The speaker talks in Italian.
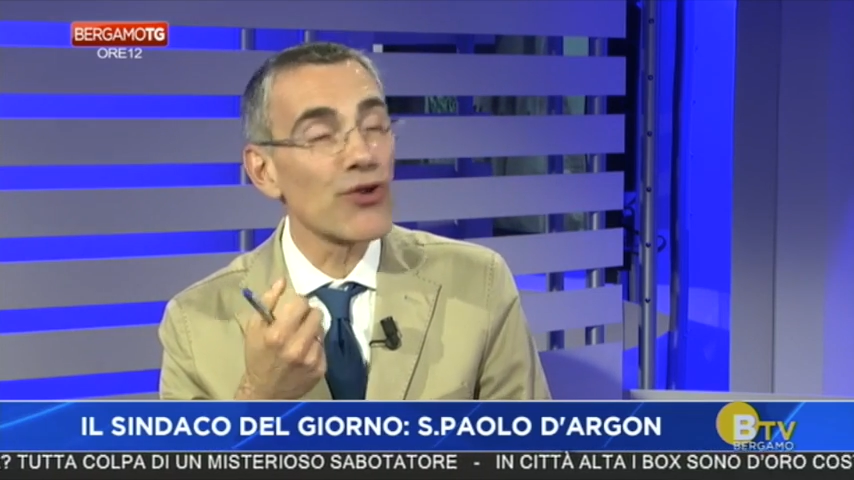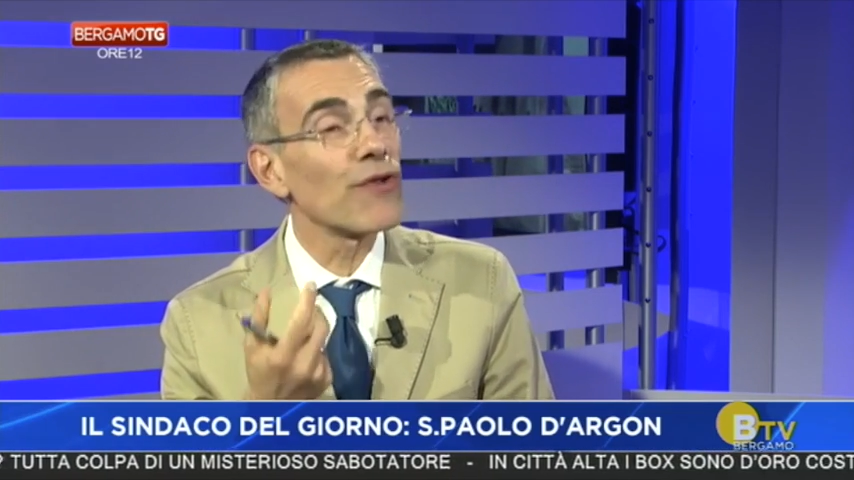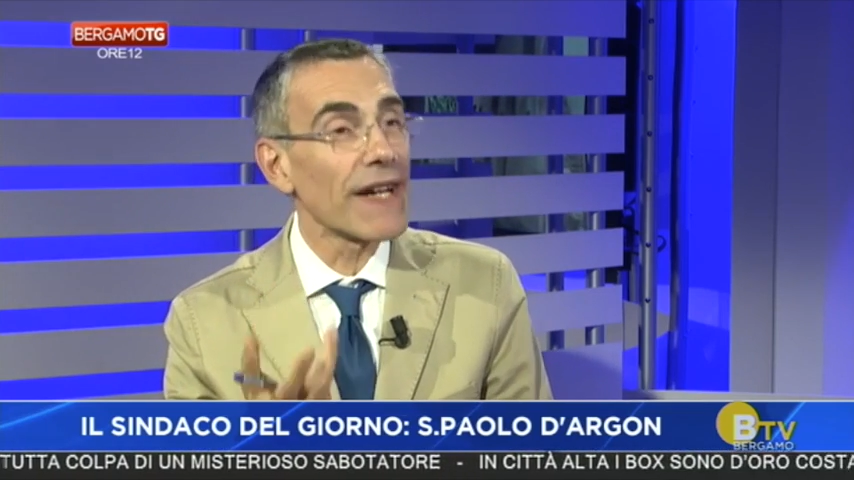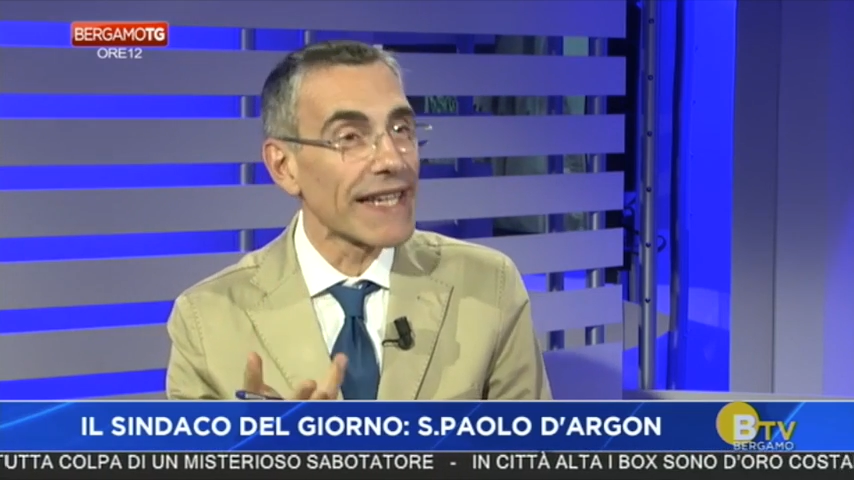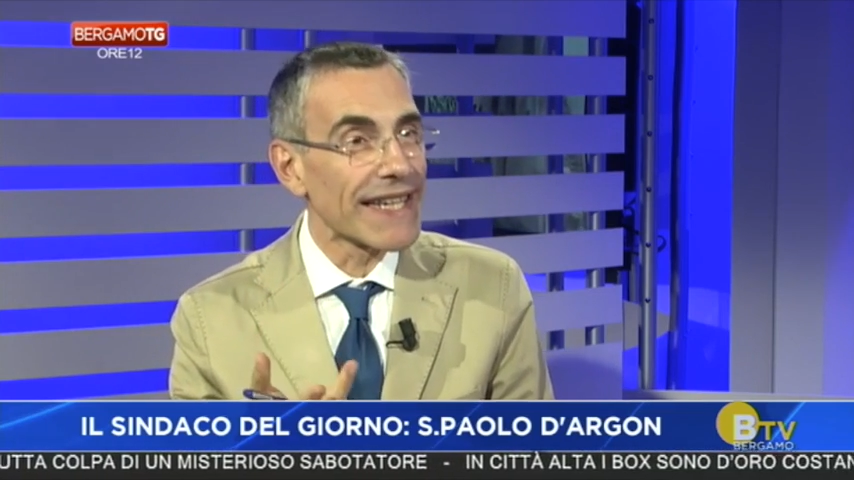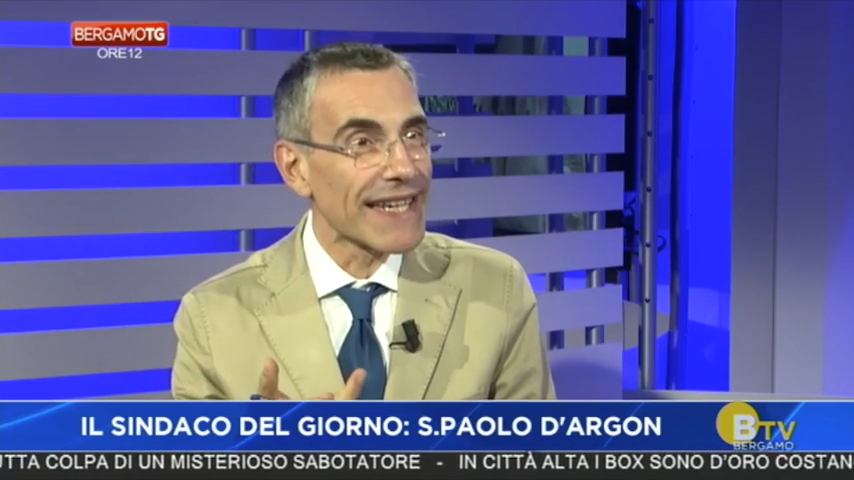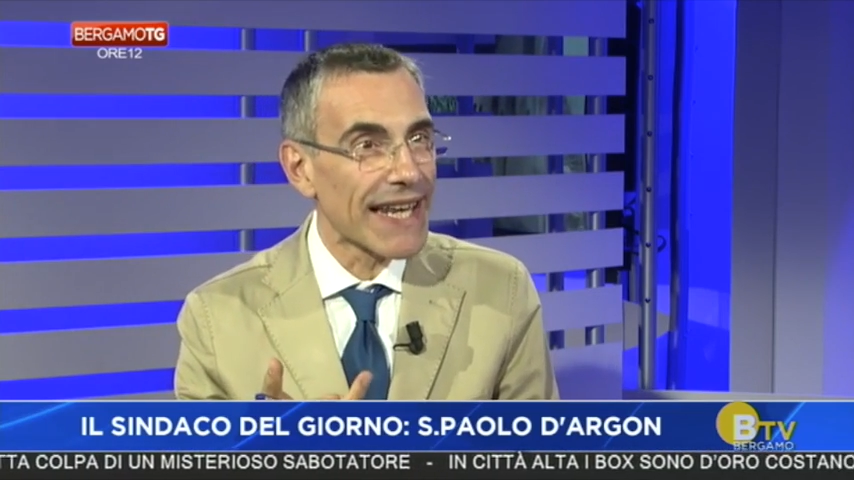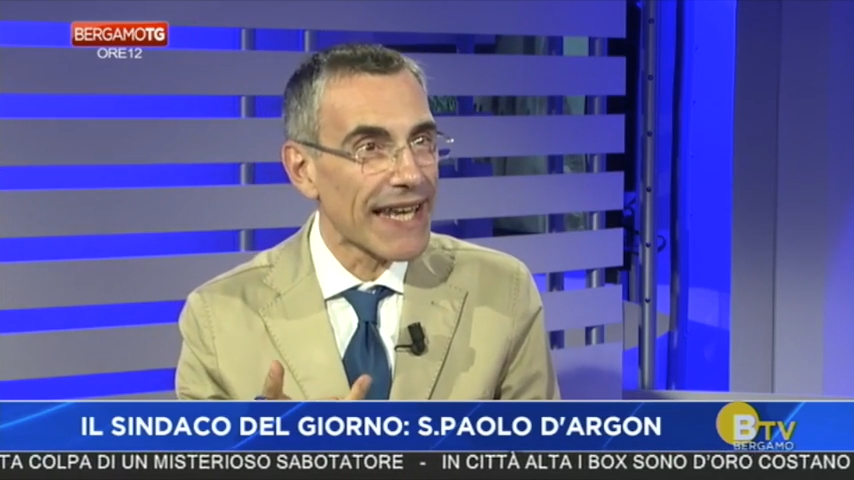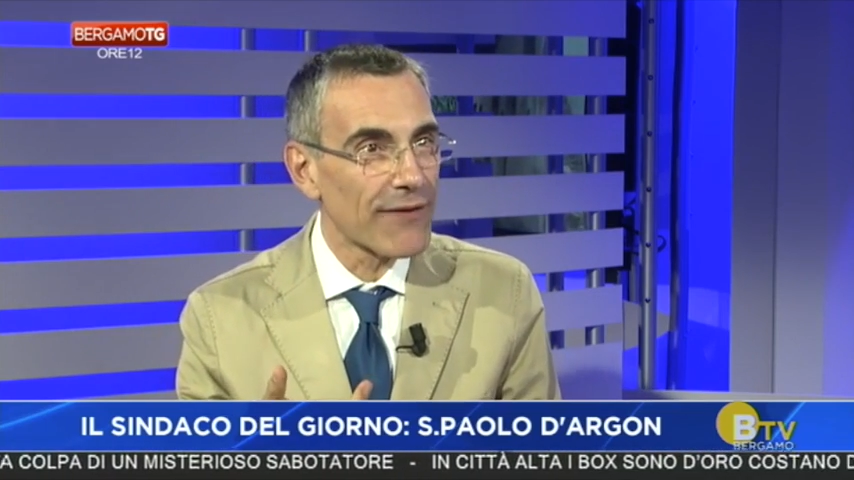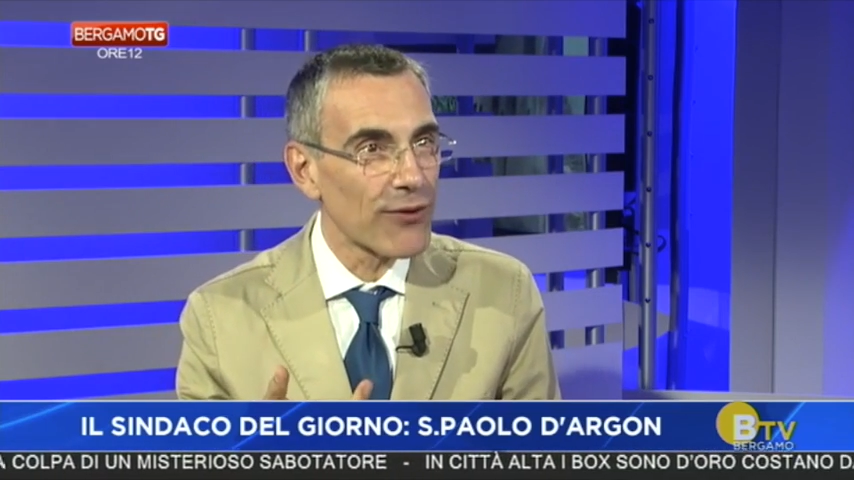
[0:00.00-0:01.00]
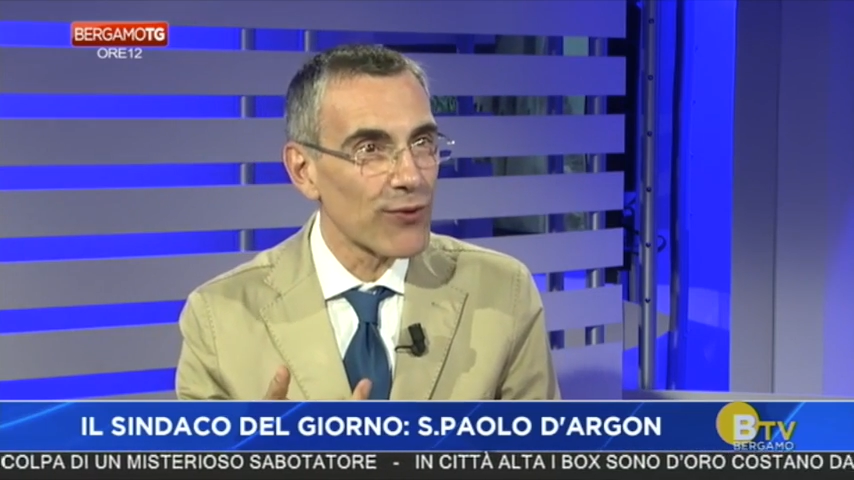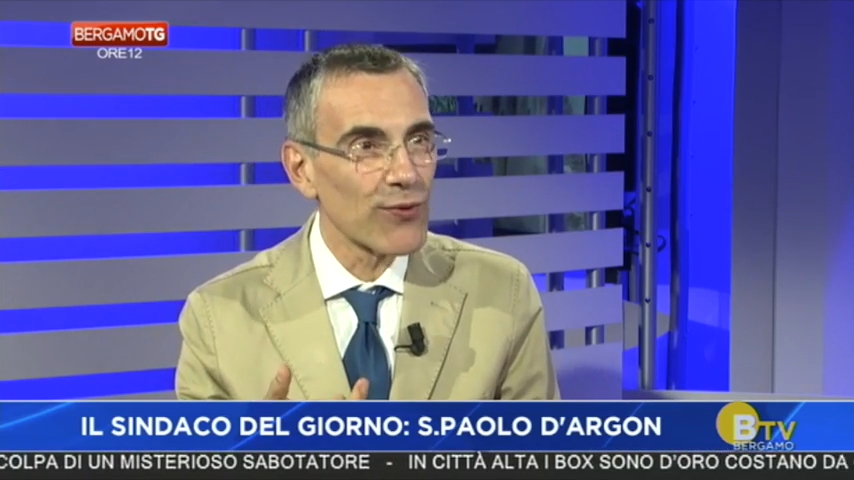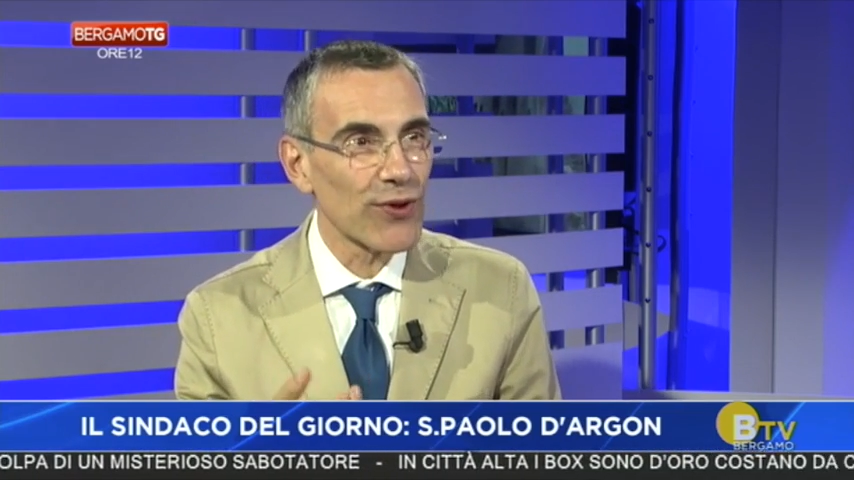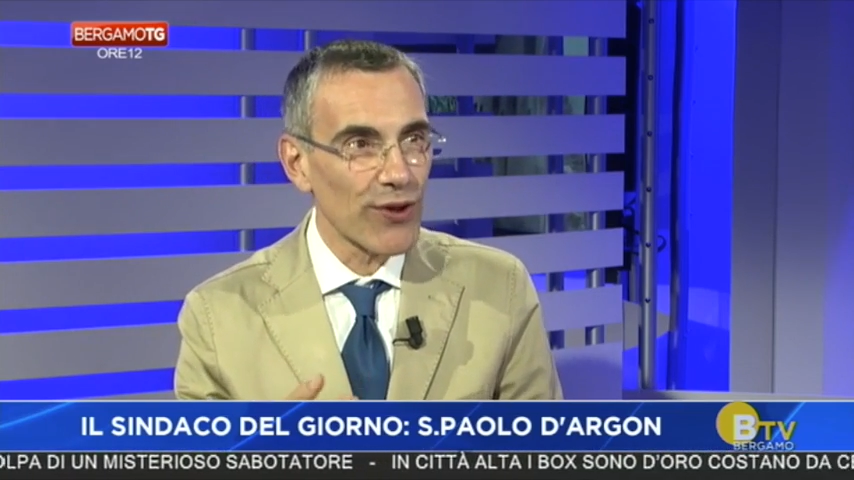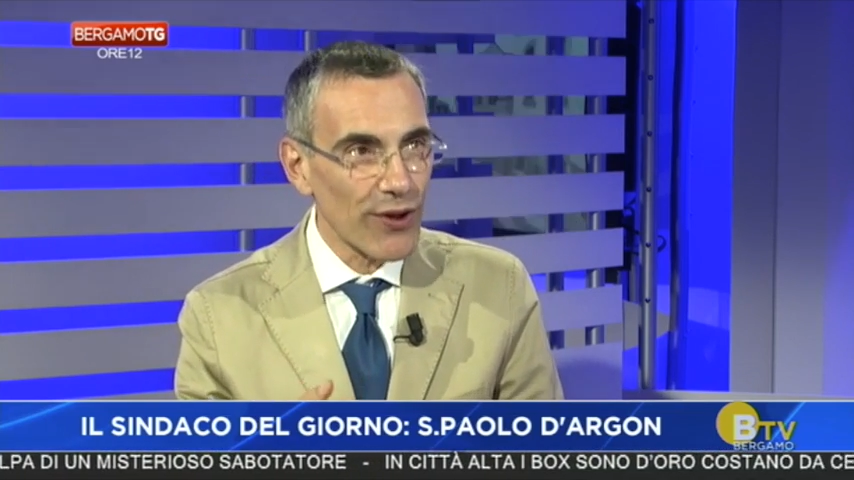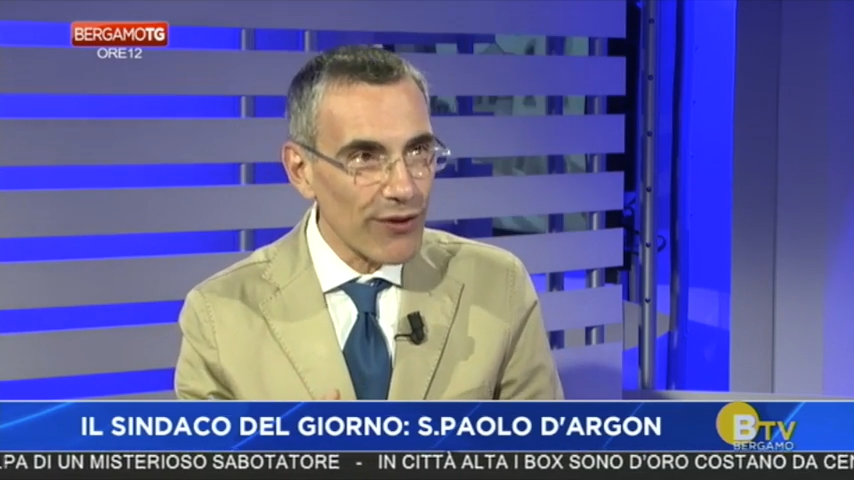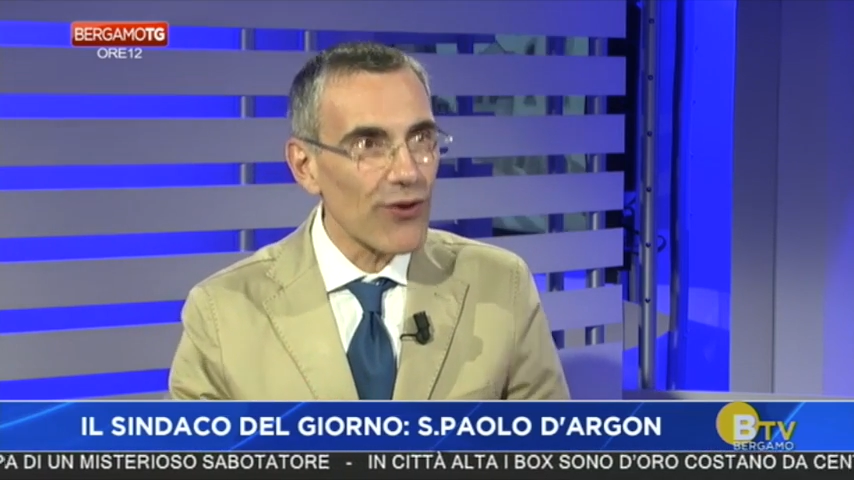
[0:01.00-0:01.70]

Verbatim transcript: giovani che lei ha voluto